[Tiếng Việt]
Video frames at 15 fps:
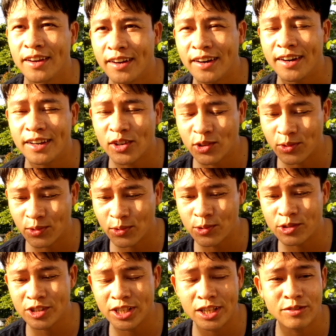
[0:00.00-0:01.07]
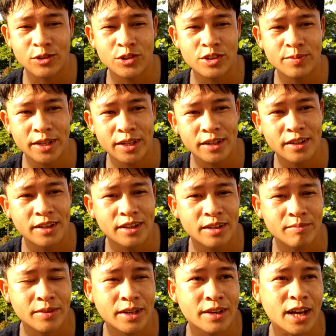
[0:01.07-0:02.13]
Đấy, khu Củ Chi thành phố Hồ Chí Minh,
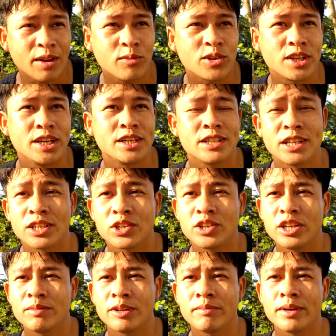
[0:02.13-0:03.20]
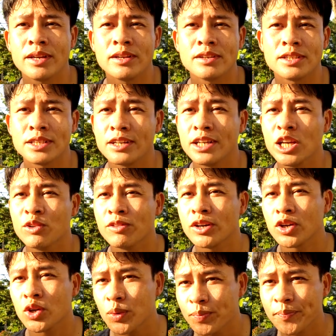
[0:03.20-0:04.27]
mình đánh một thị trường thôi nhưng mà mình chơi nhiều phân
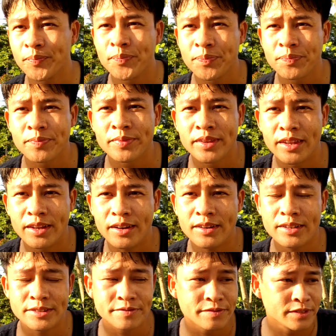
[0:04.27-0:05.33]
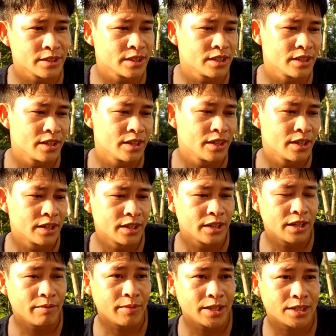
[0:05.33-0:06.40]
khúc. Đó.
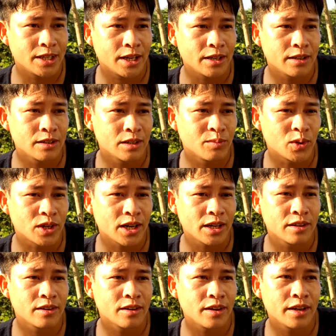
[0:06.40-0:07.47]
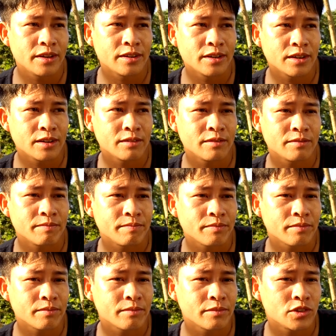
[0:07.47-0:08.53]
Thì mình sẽ đưa một cái đường link
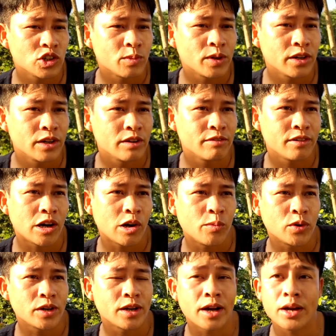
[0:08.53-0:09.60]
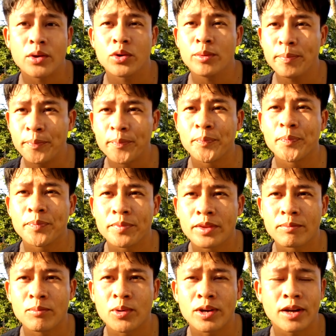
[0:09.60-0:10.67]
cho mọi người vào một cái group,
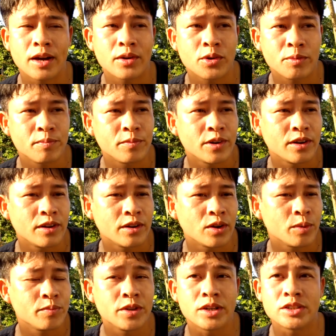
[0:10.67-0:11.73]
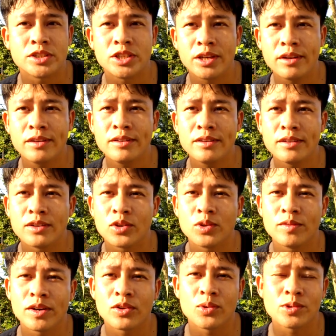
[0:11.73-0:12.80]
một cái group gọi là group thực chiến ở khu
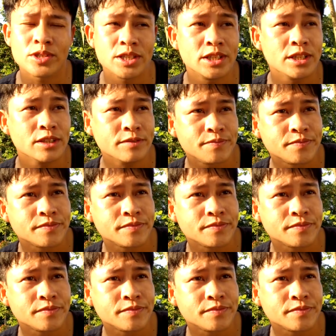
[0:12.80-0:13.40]
vực Củ Chi ấy.